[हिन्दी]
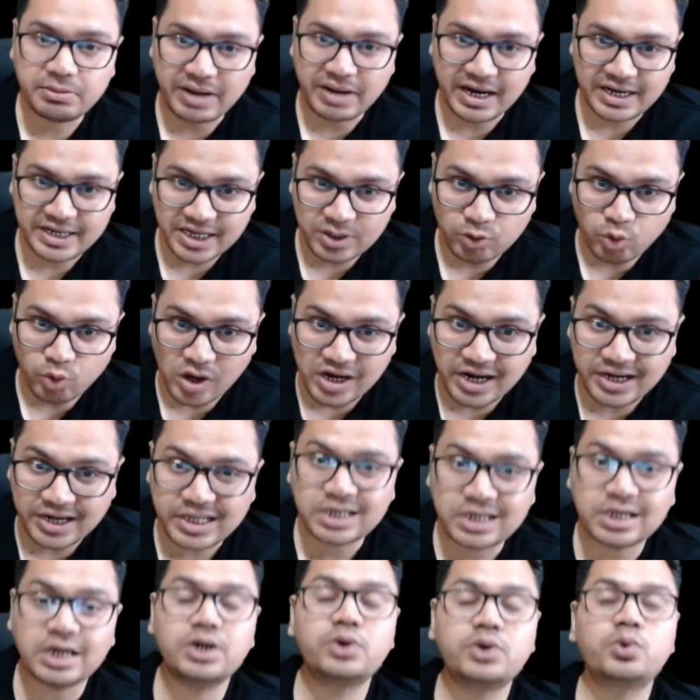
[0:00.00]
वैली क्वालिटी
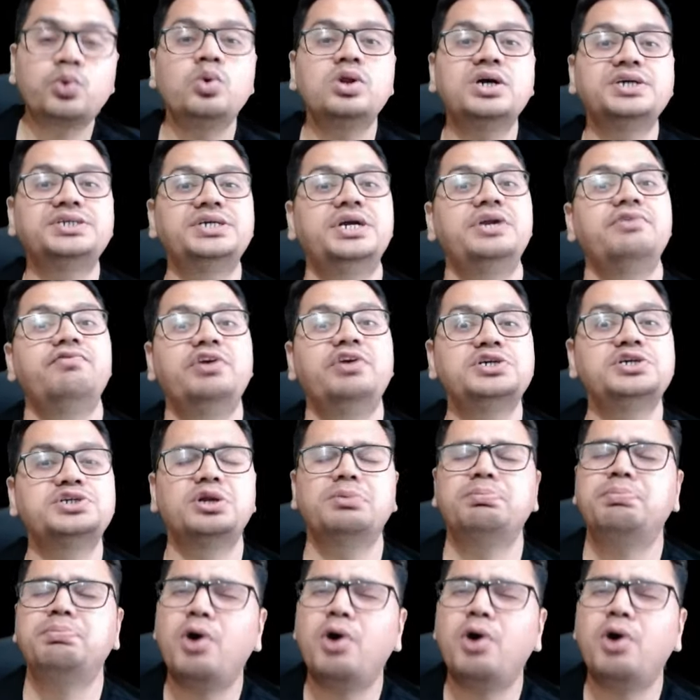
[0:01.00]
कंट्रोल का सर्टिफिकेशन